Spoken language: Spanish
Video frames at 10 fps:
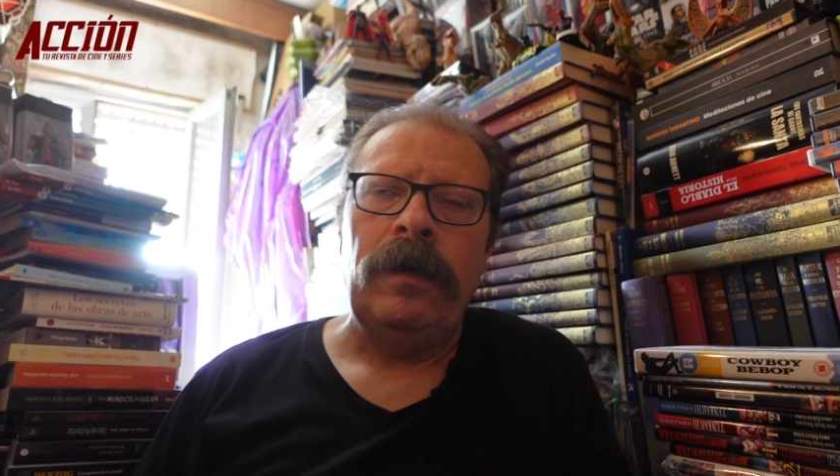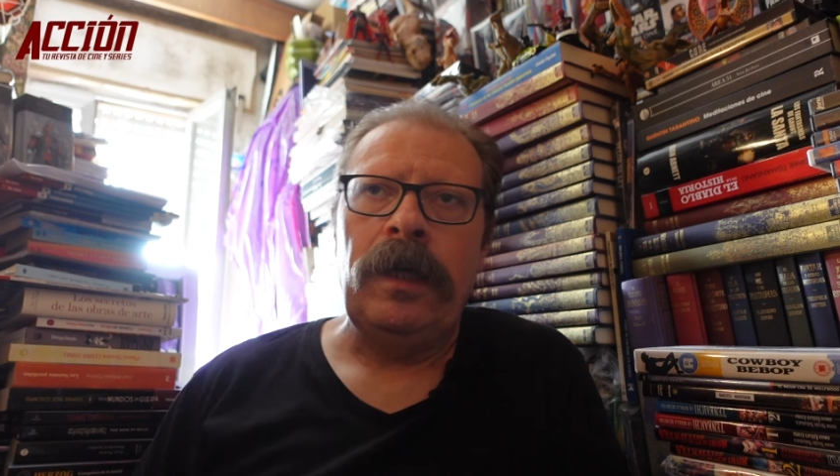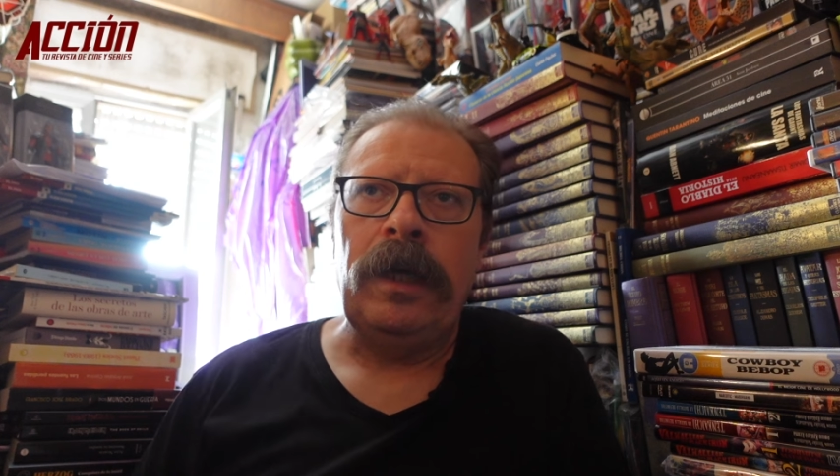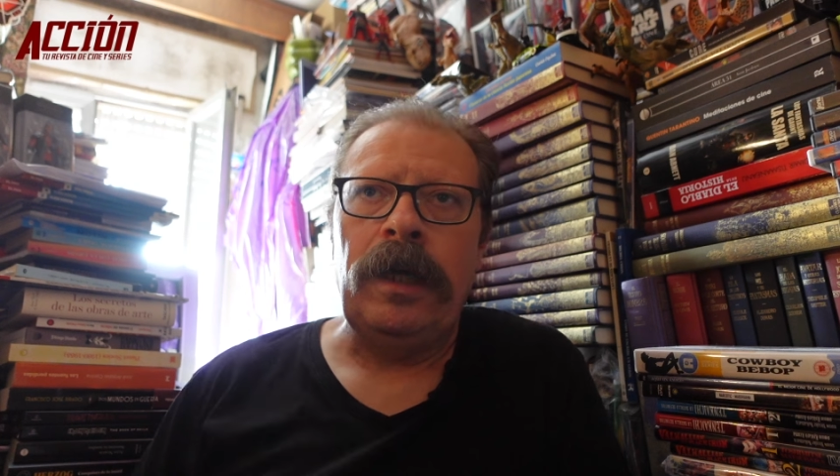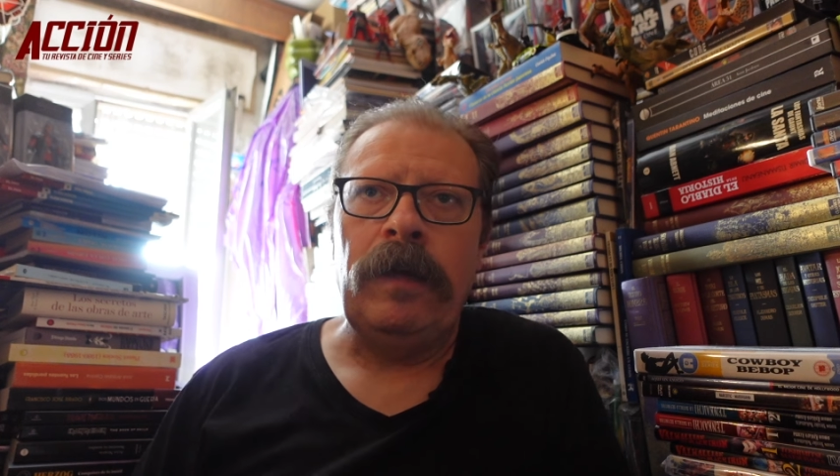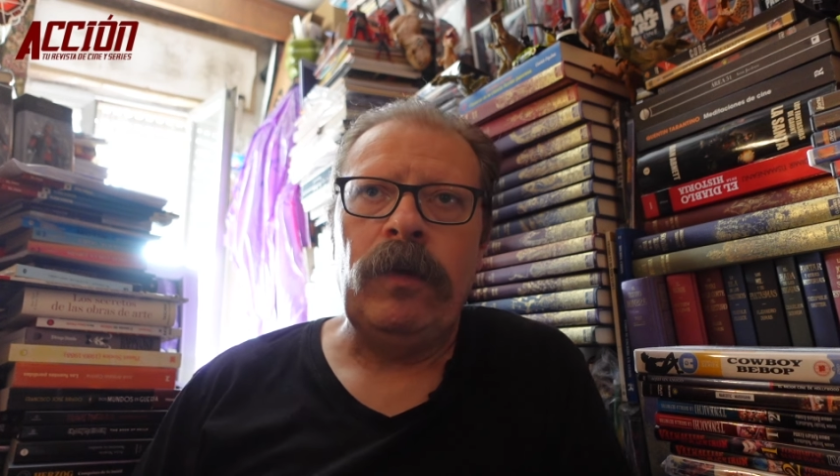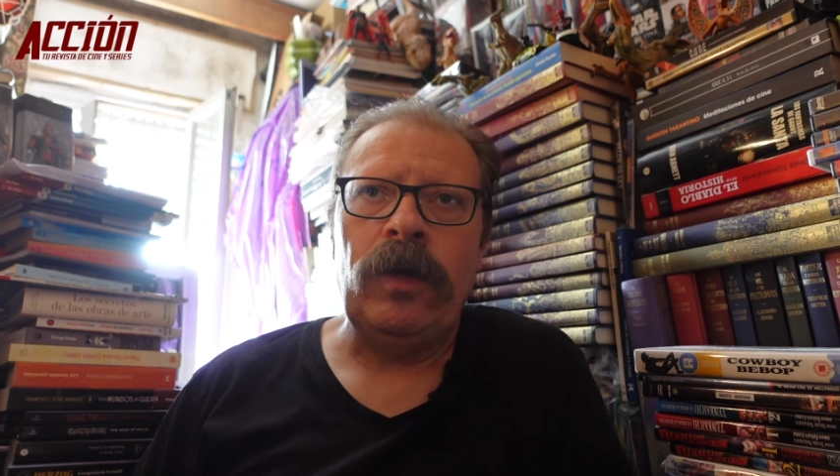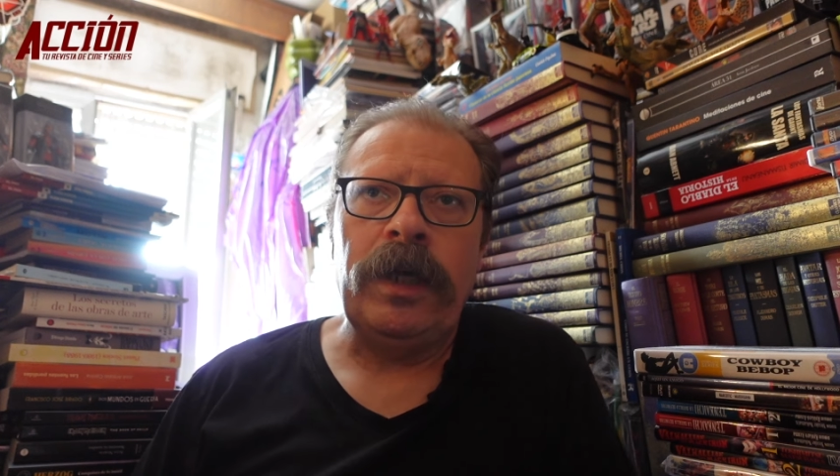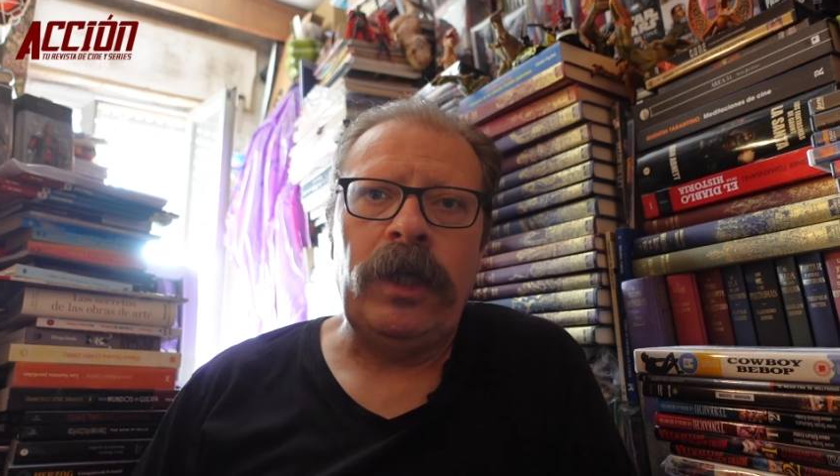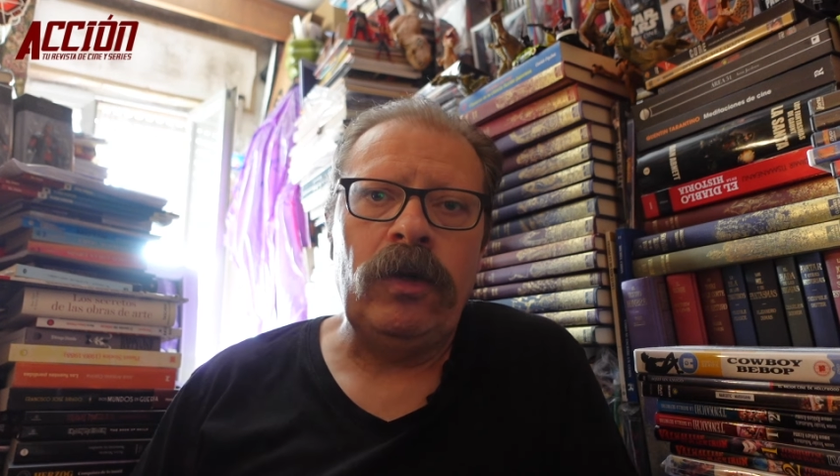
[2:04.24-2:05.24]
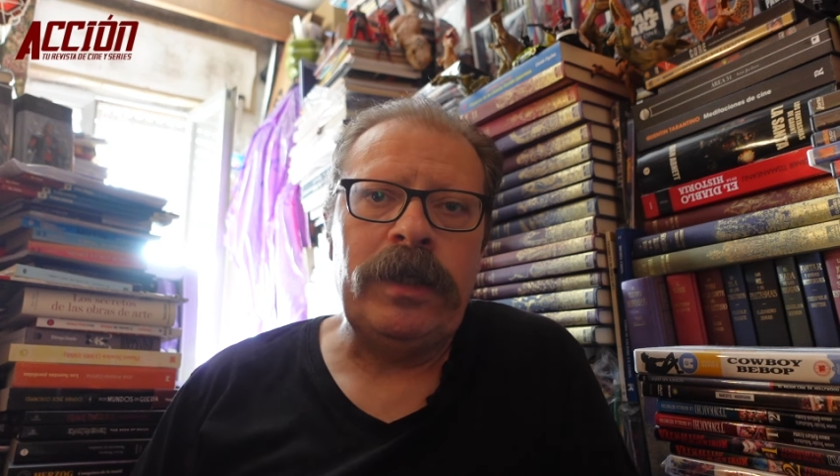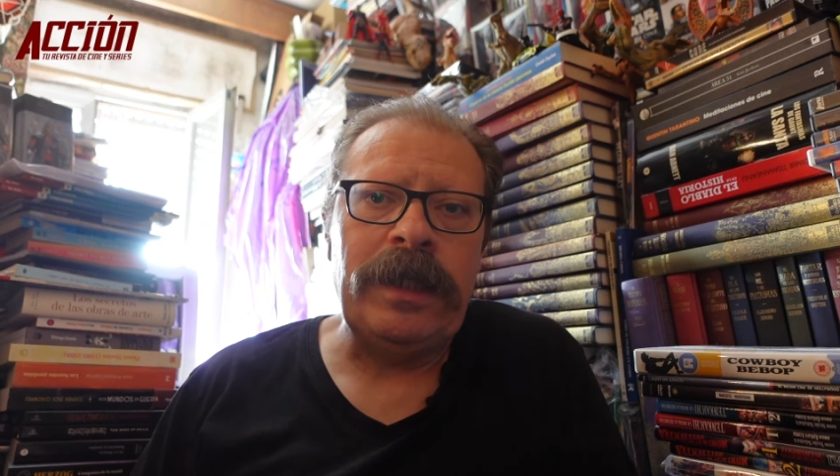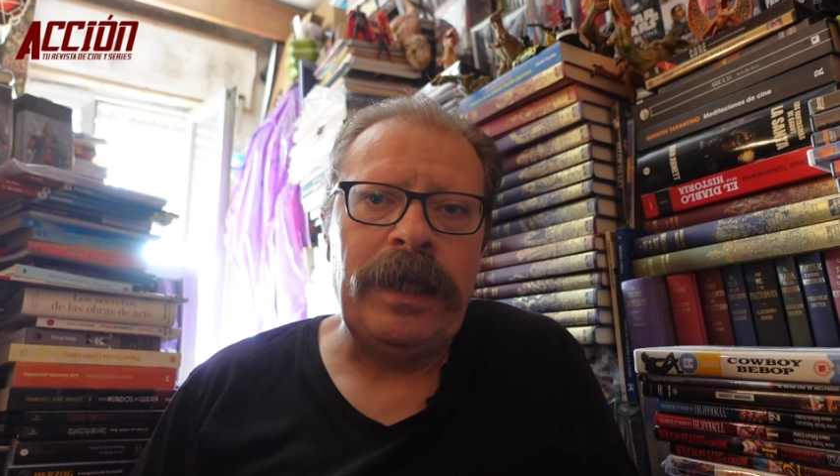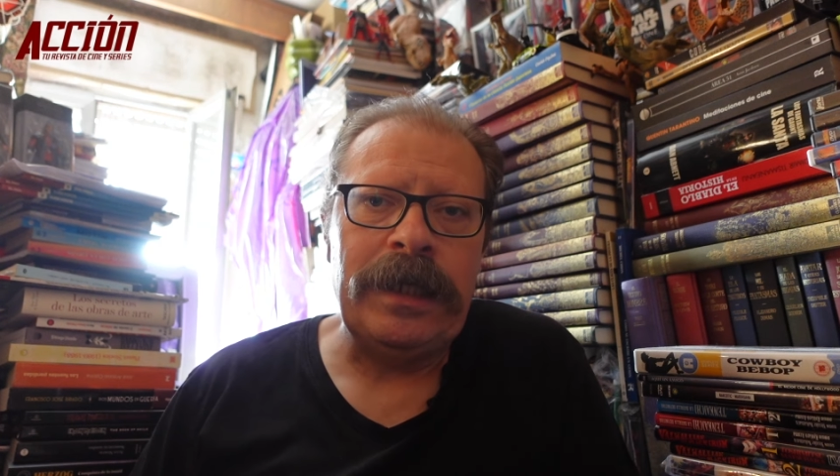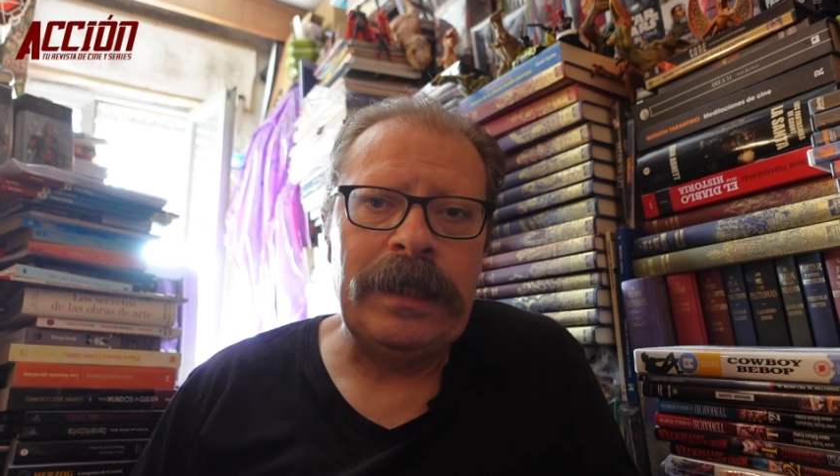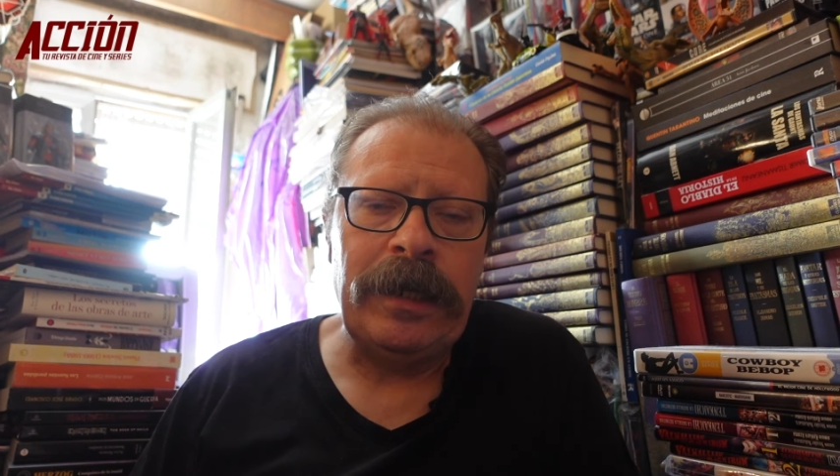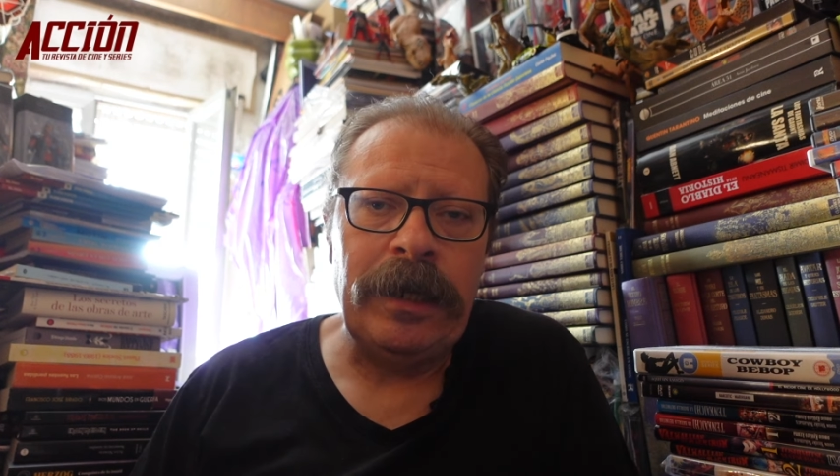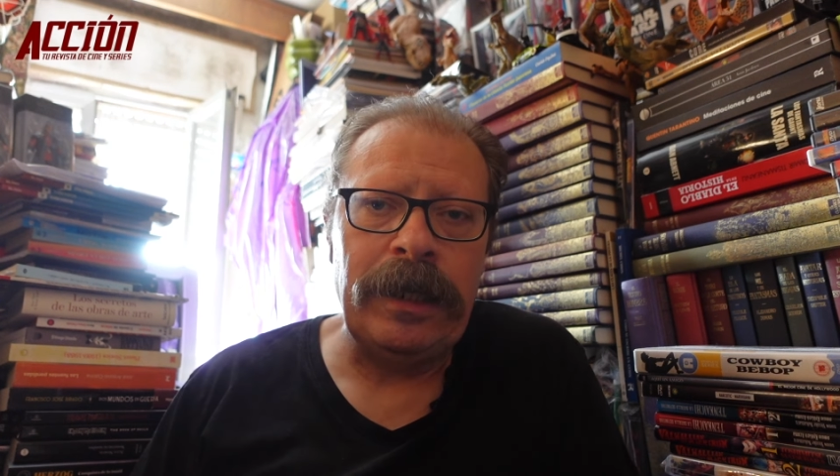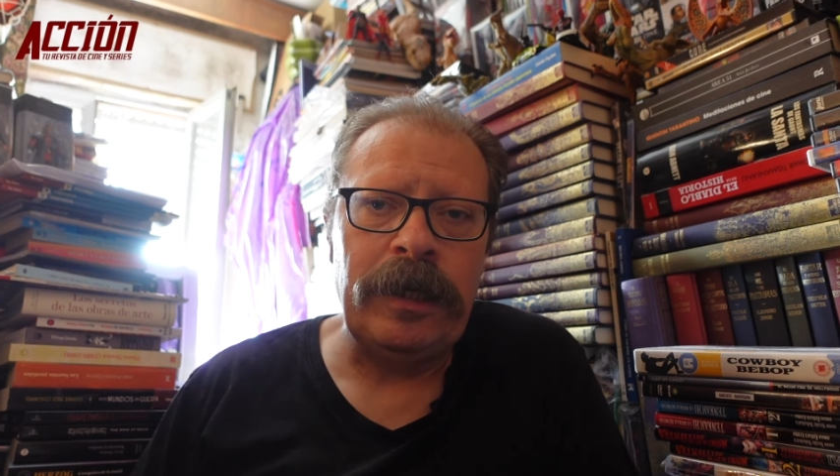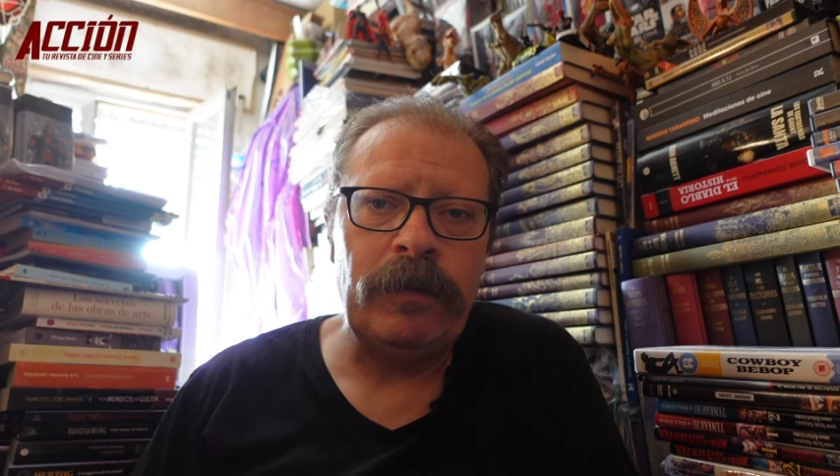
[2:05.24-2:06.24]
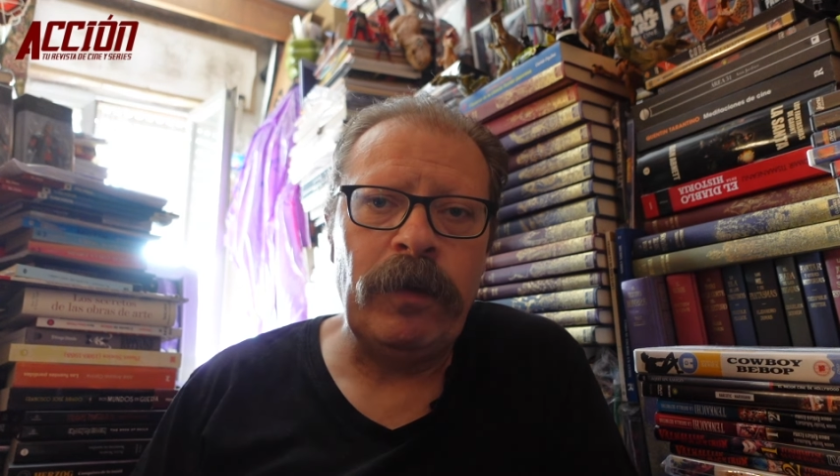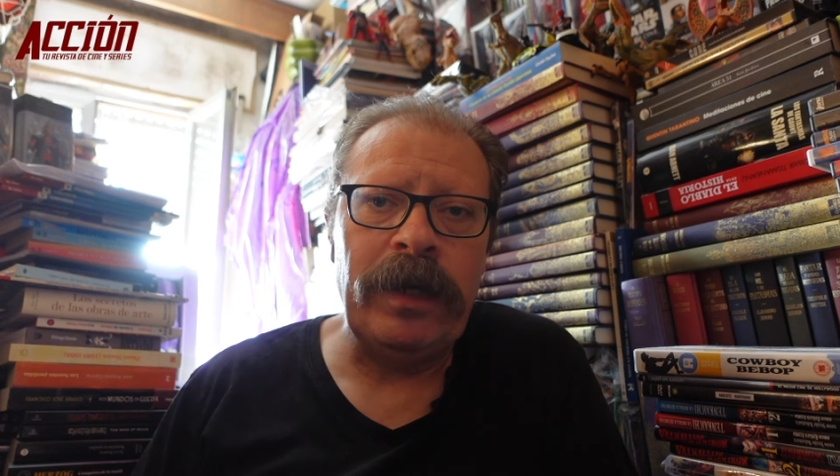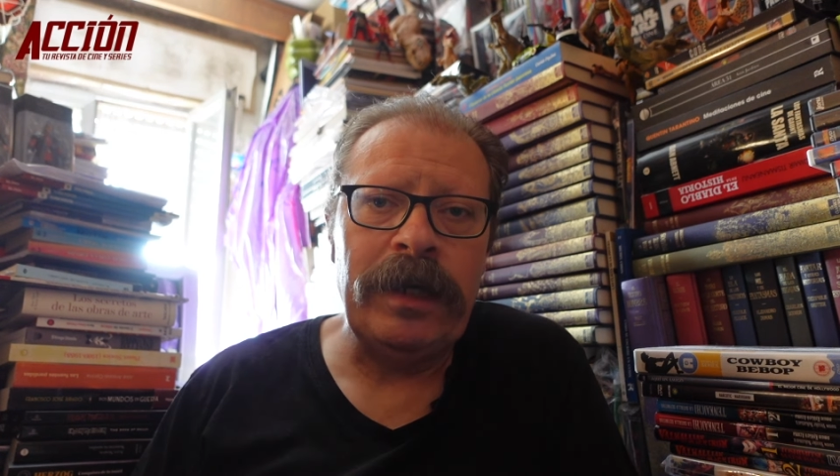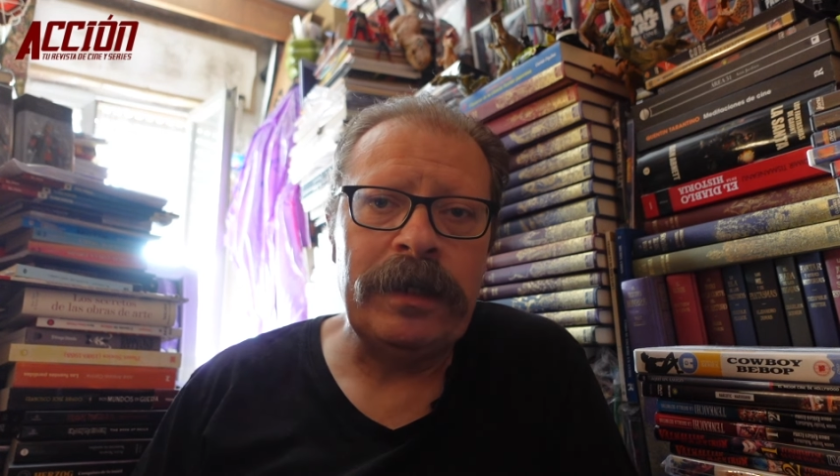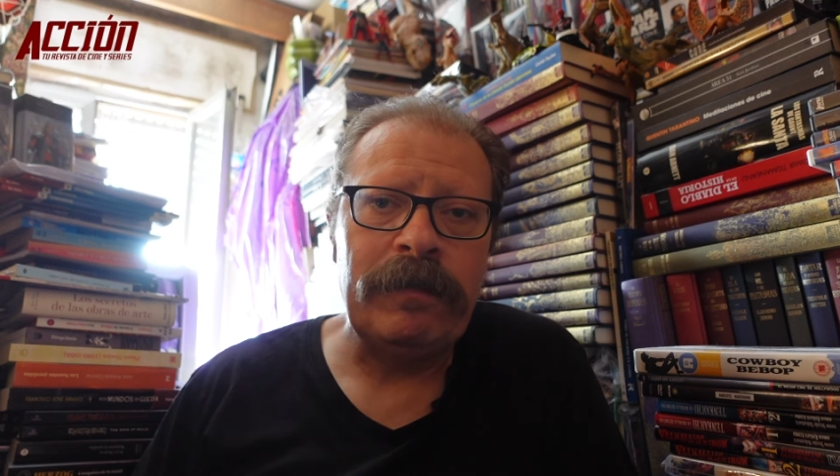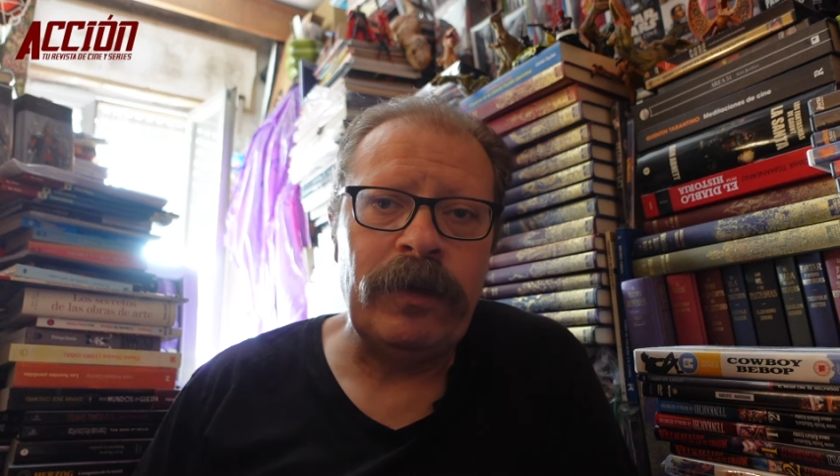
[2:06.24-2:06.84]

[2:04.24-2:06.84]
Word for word: eh, porque no es necesario hacer spoilers,